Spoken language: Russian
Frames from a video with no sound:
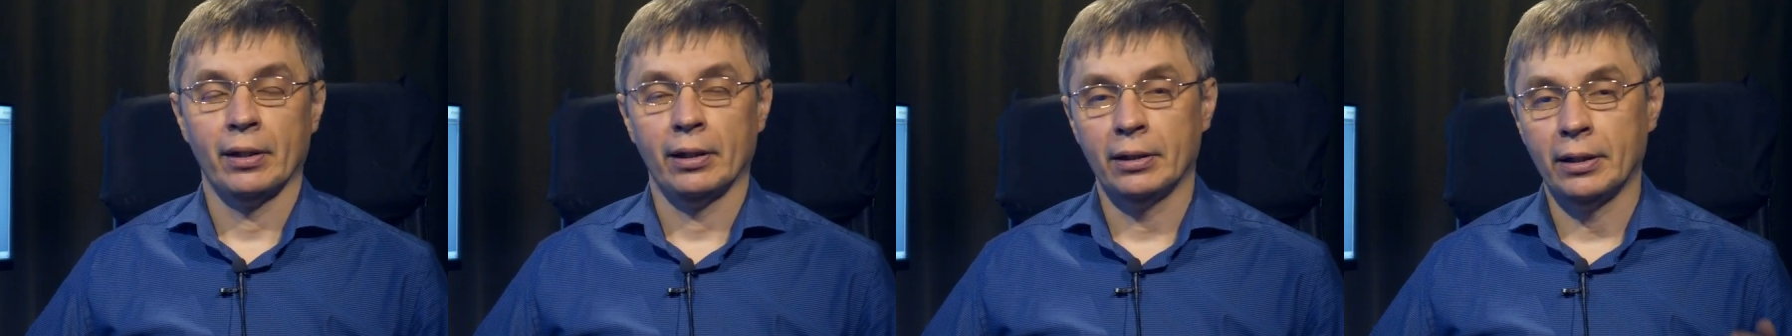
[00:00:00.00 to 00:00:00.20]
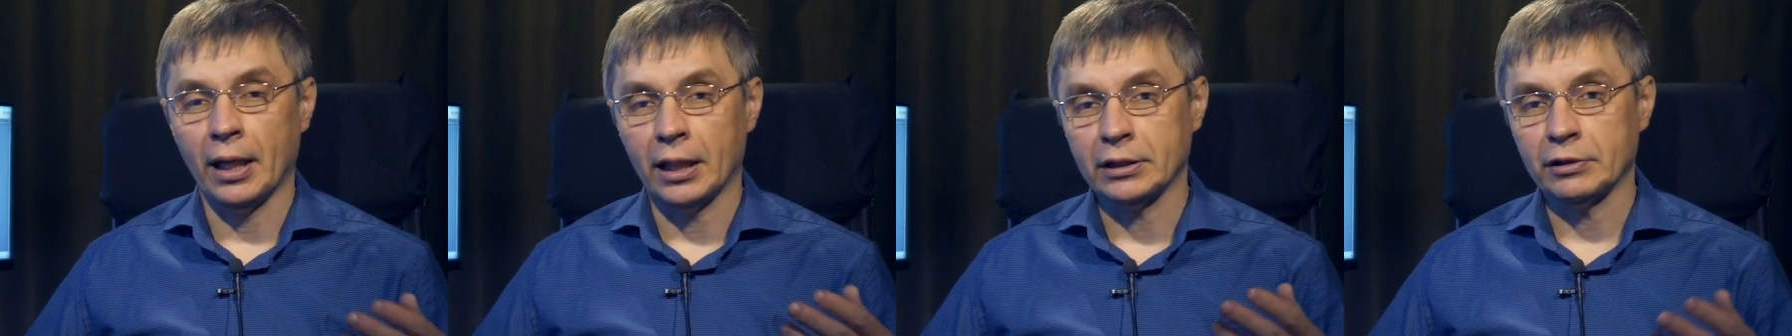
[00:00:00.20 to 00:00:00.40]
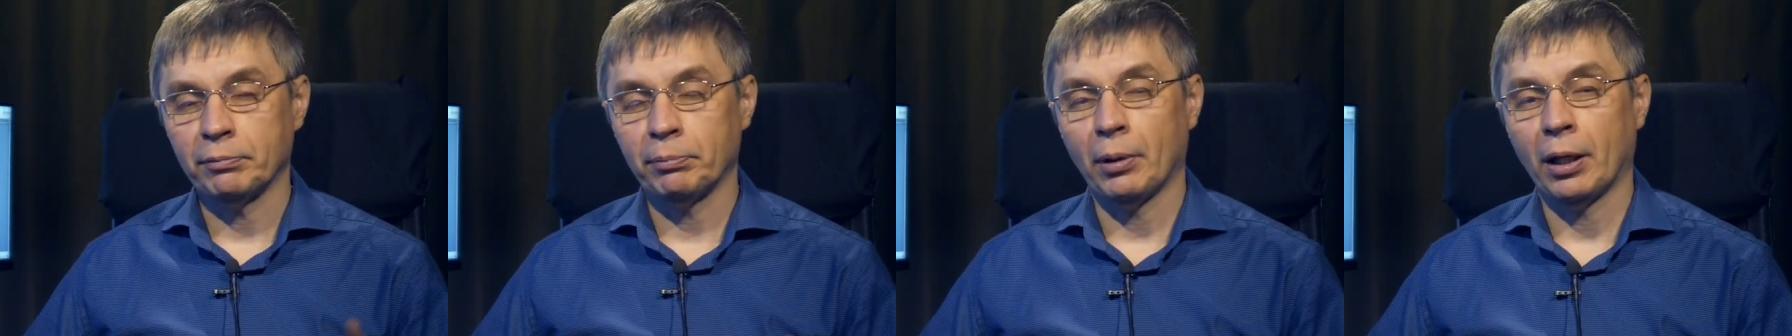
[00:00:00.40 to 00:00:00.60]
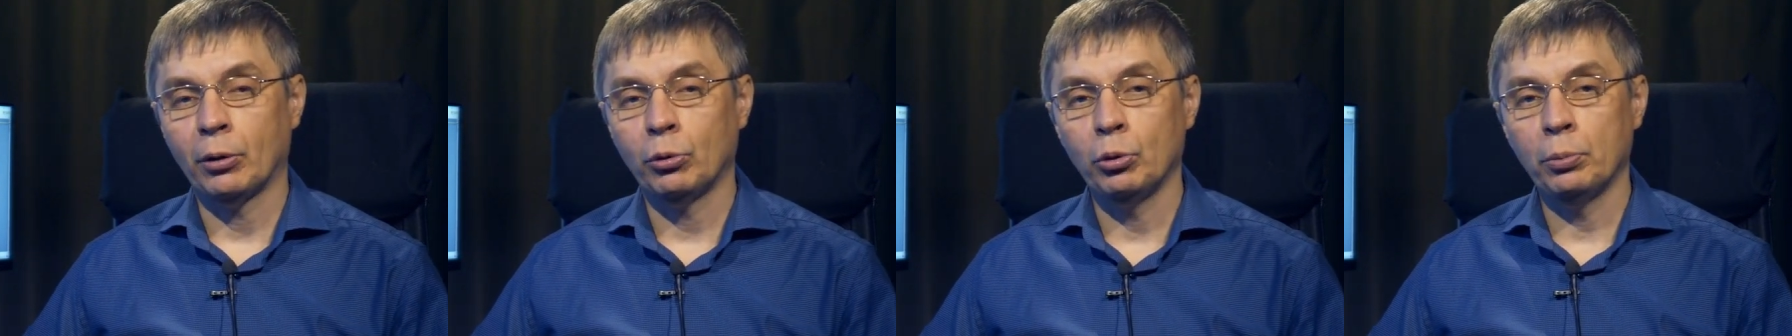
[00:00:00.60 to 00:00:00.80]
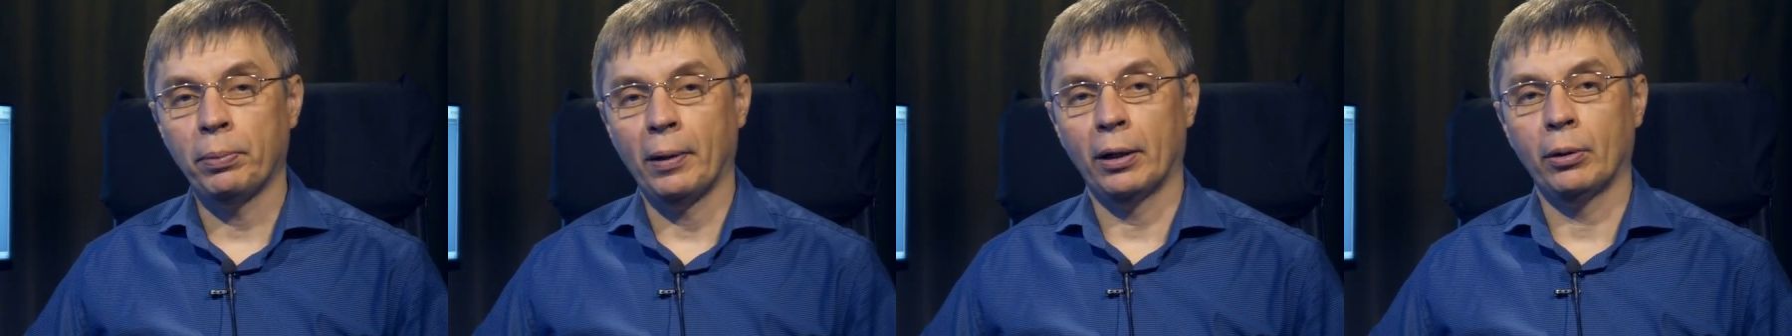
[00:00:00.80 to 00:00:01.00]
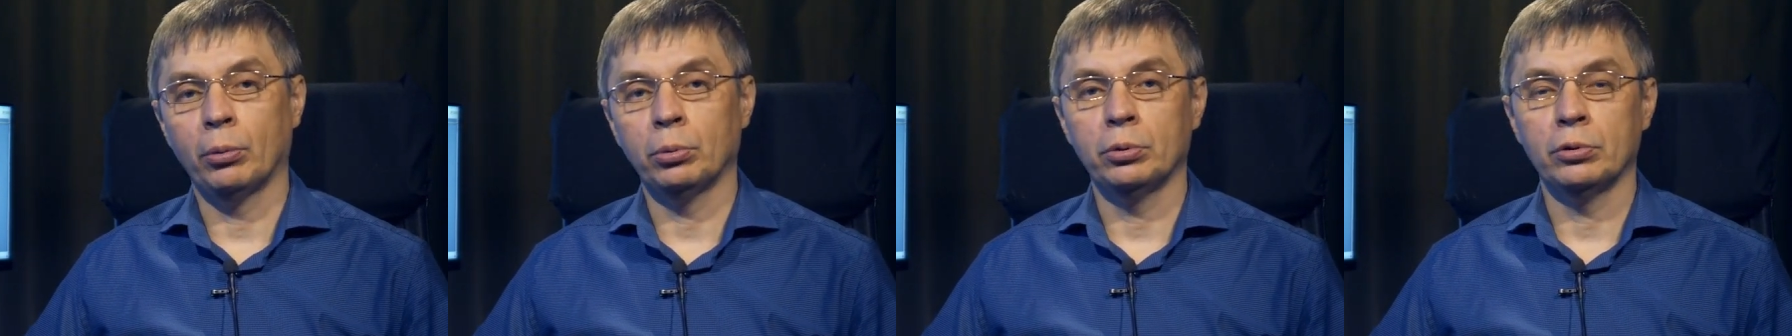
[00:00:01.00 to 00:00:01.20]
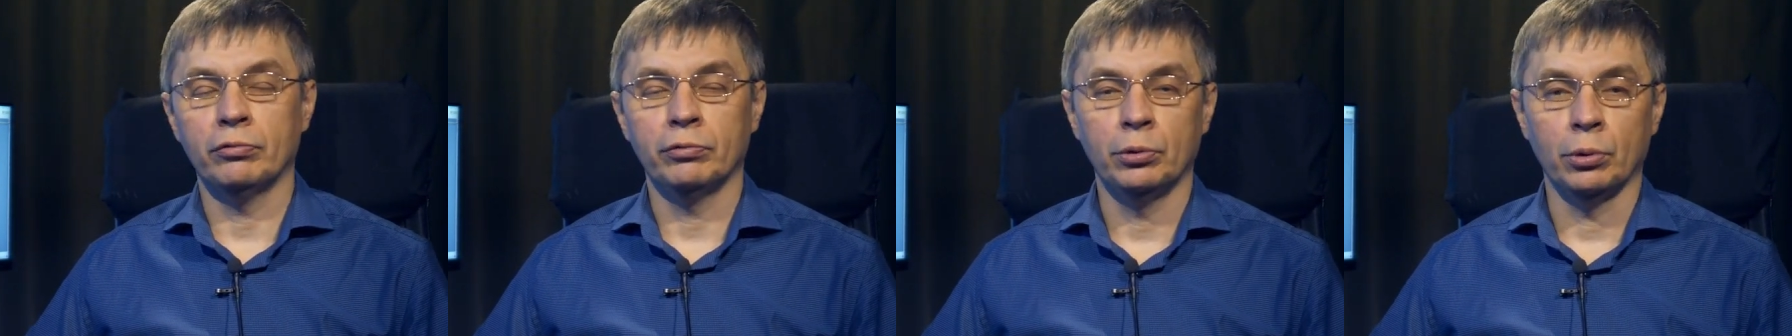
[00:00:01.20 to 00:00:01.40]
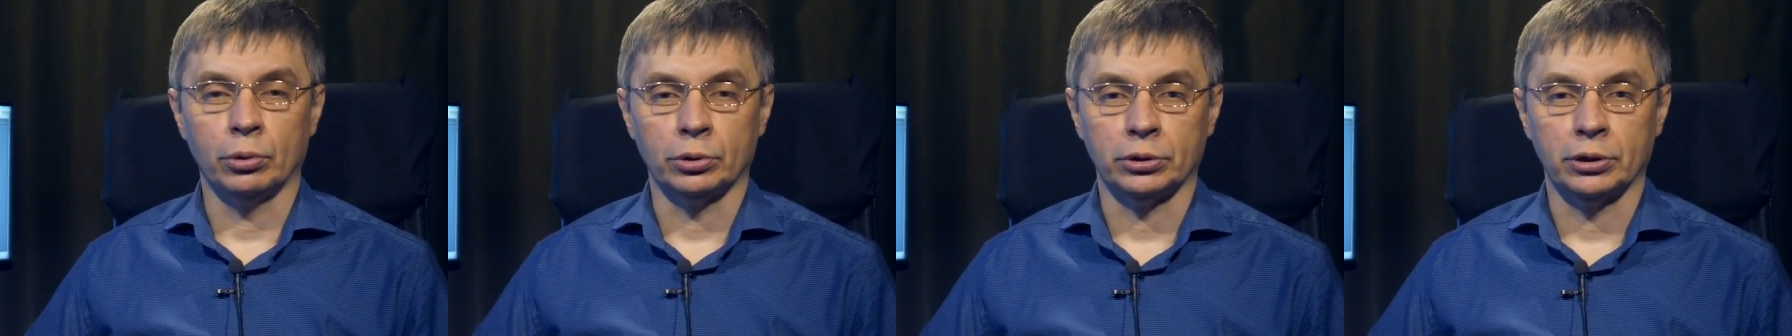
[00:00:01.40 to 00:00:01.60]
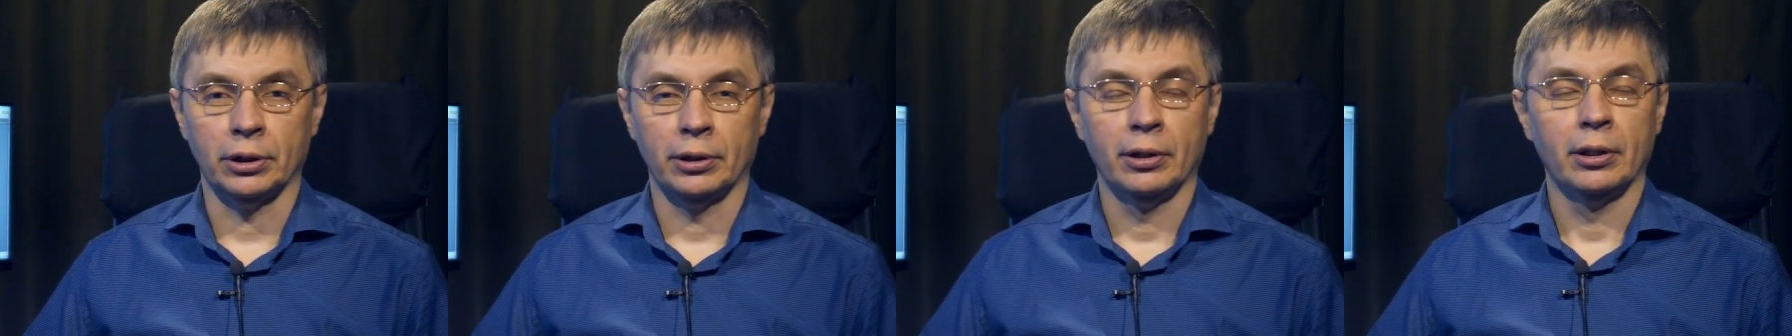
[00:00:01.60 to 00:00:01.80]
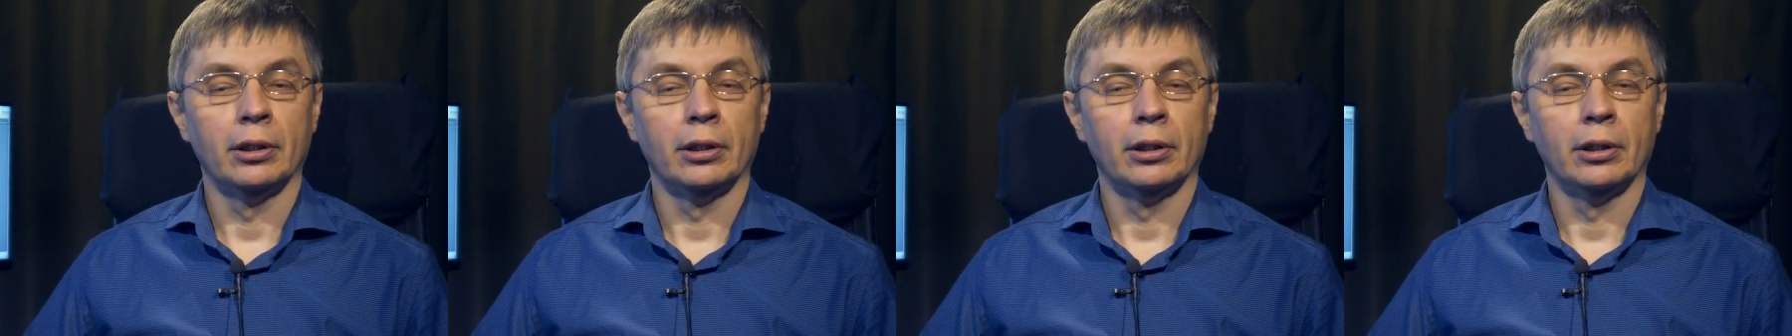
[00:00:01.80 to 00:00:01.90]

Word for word: даже в плохую погоду и в дождь.